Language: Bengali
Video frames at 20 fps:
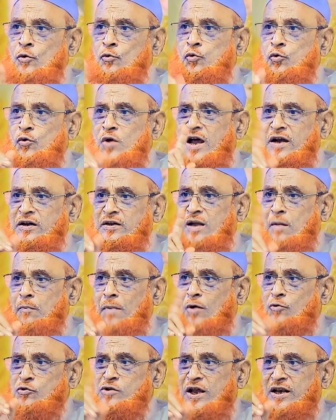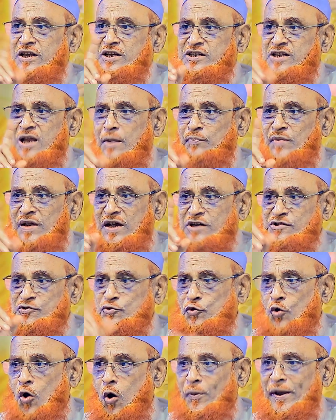কোনো একটা মানুষের হিসাব নিকাশ
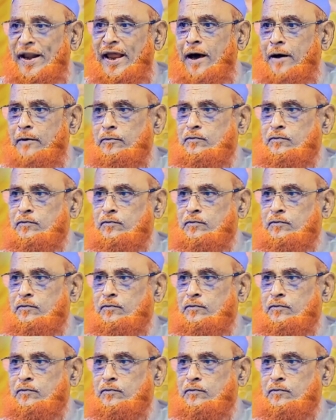শুরু হবে না